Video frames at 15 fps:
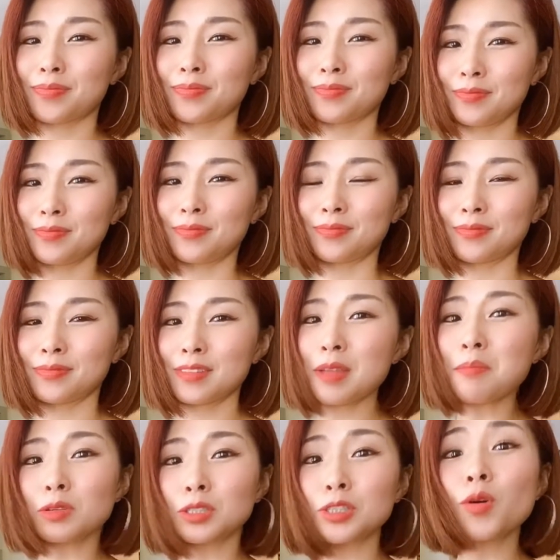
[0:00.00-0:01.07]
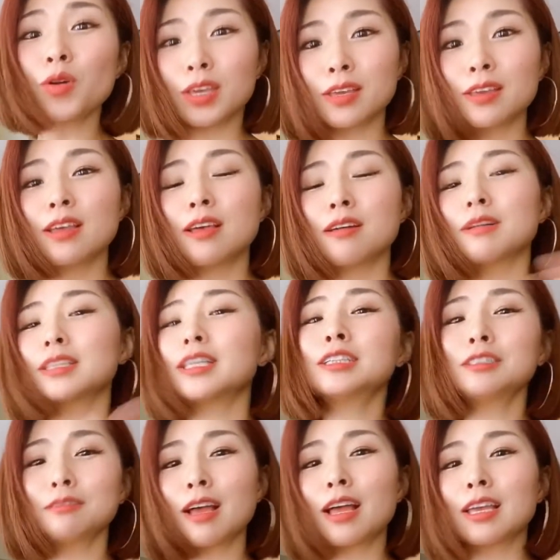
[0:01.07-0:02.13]
うん、でもすごい私
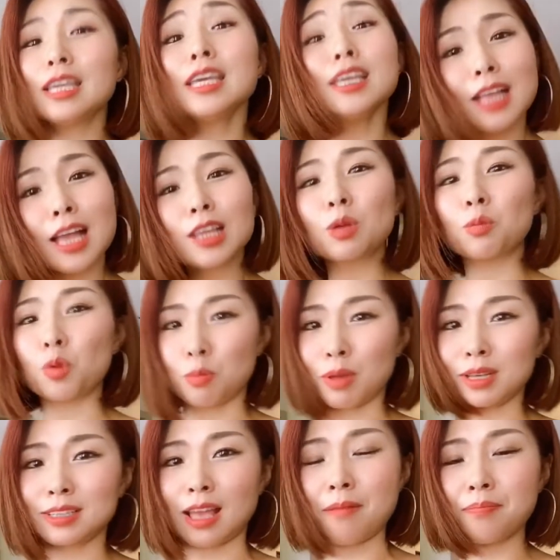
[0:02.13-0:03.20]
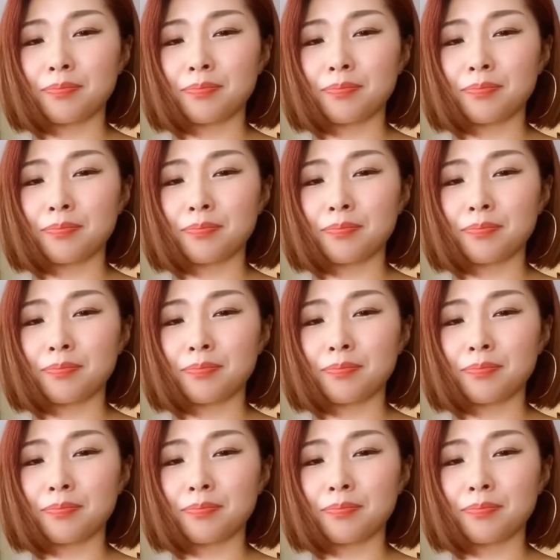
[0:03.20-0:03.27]
はいいなと思いました